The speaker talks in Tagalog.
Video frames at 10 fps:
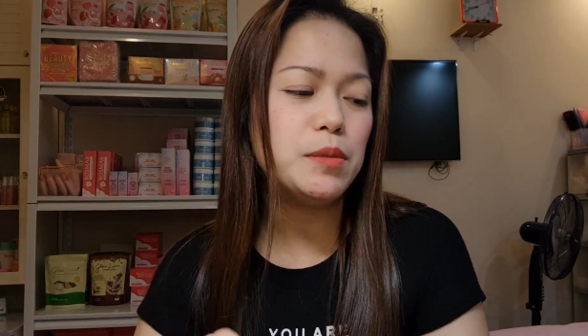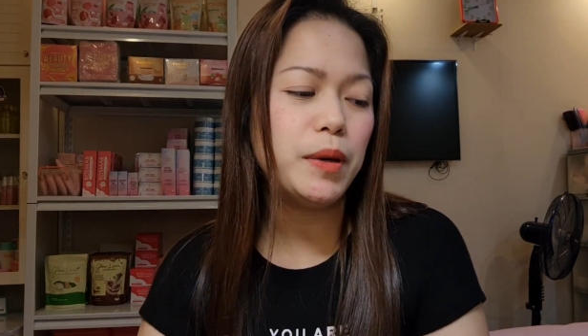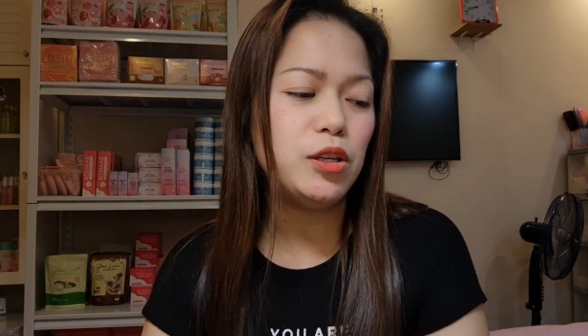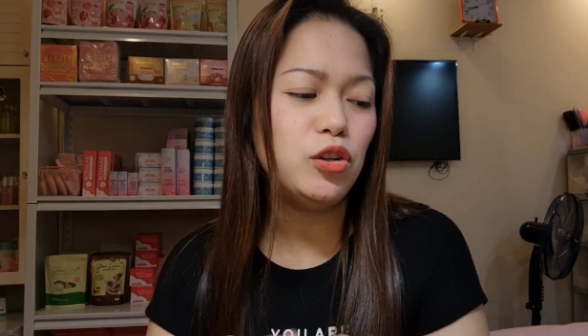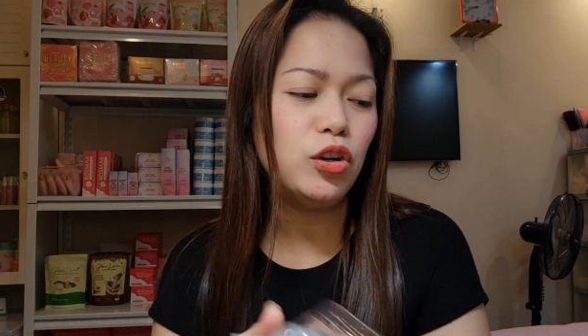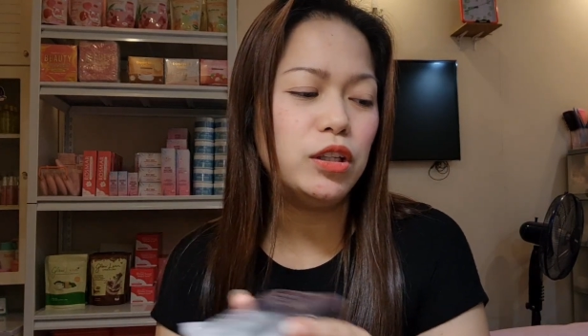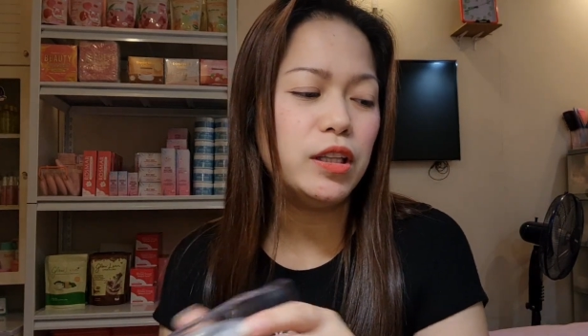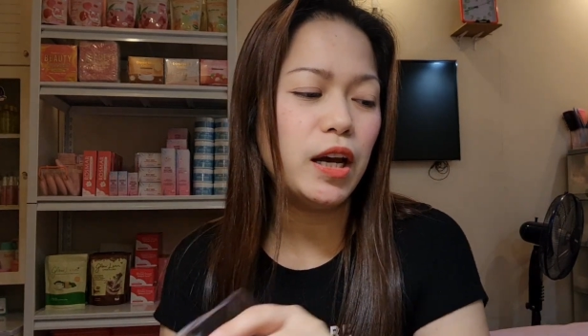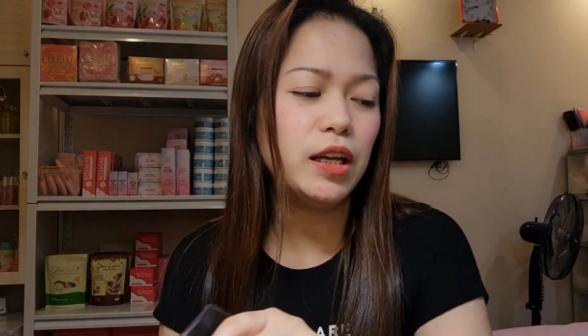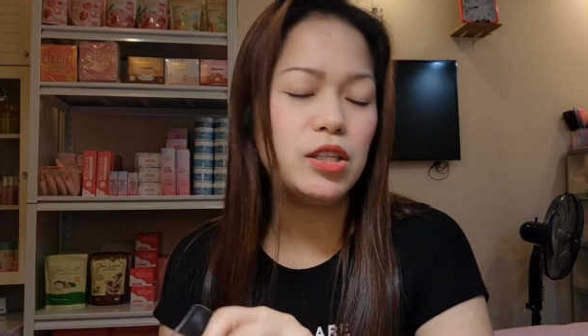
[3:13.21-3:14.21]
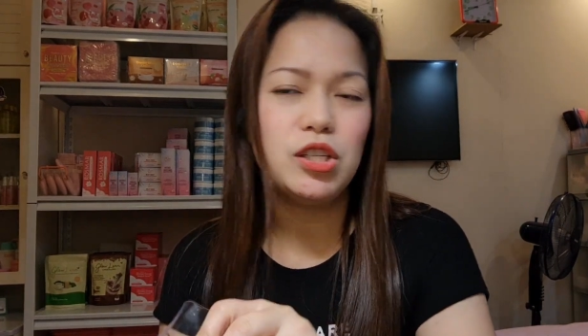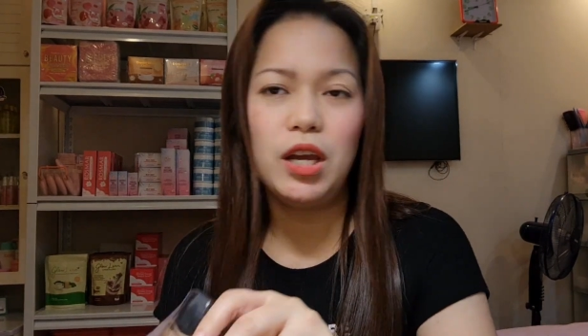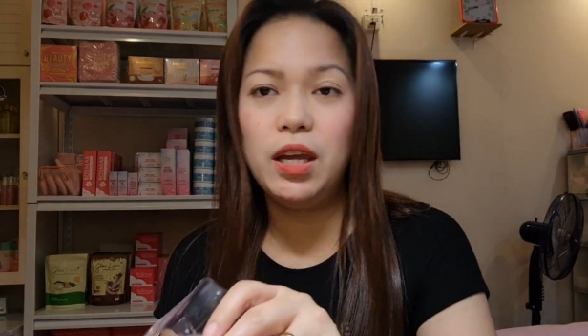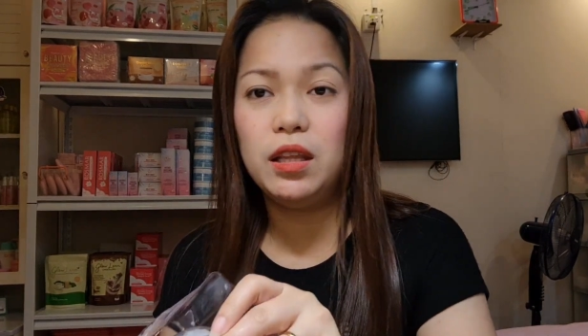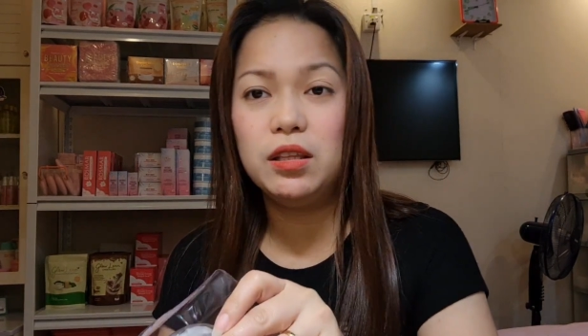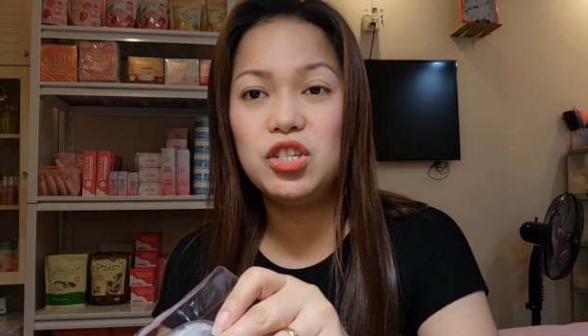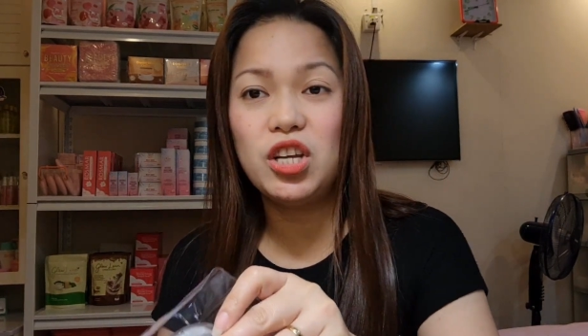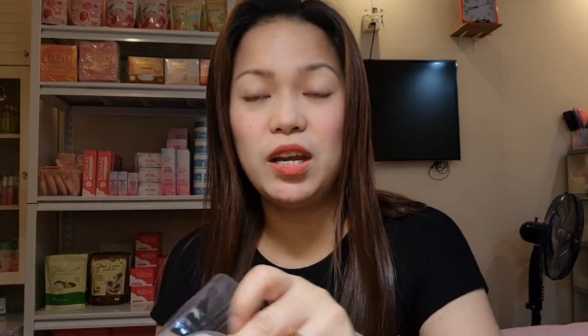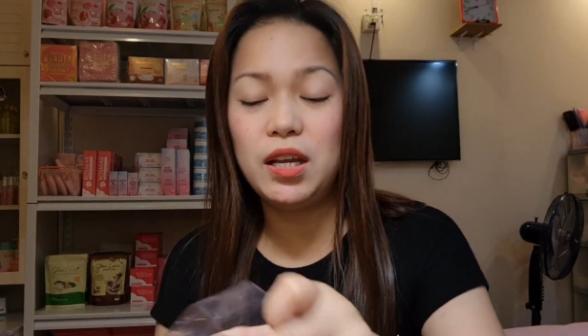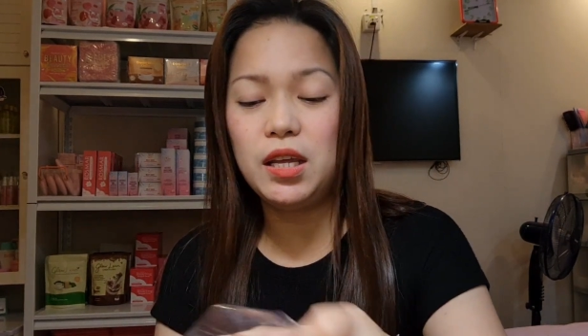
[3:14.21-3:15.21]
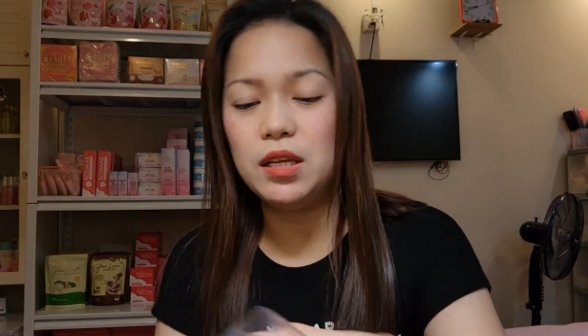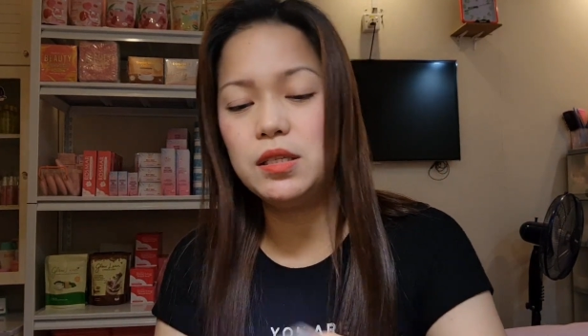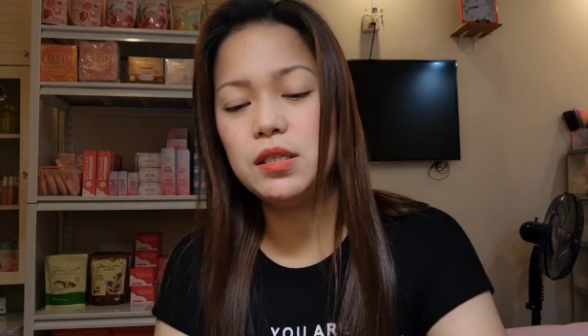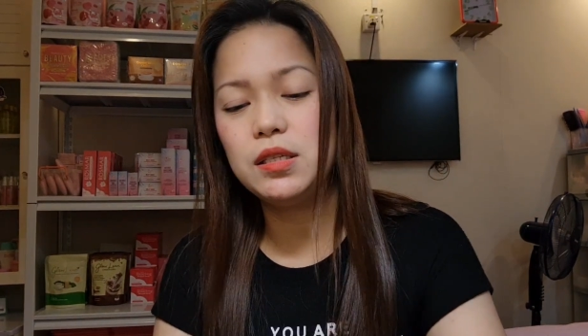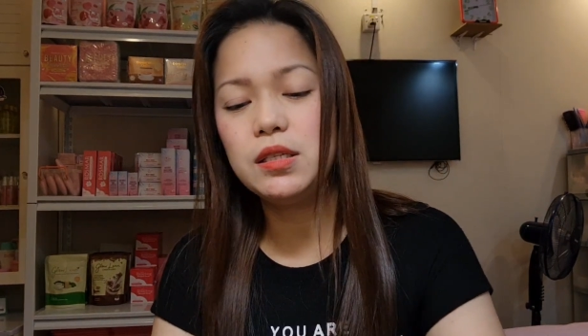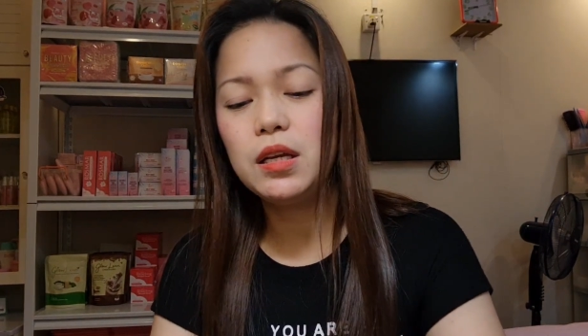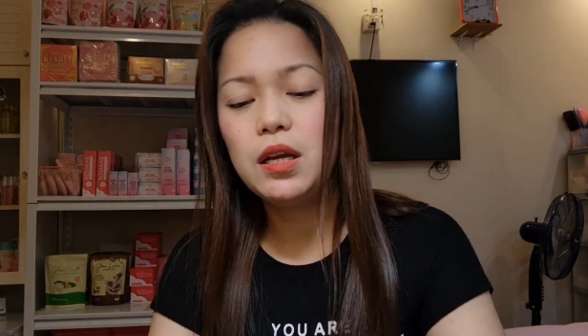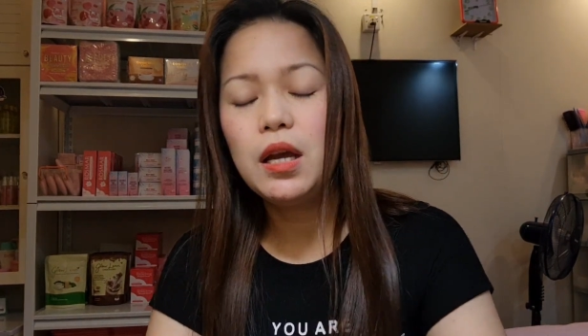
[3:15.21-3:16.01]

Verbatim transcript: Spanyol, Dutch, and Chinese.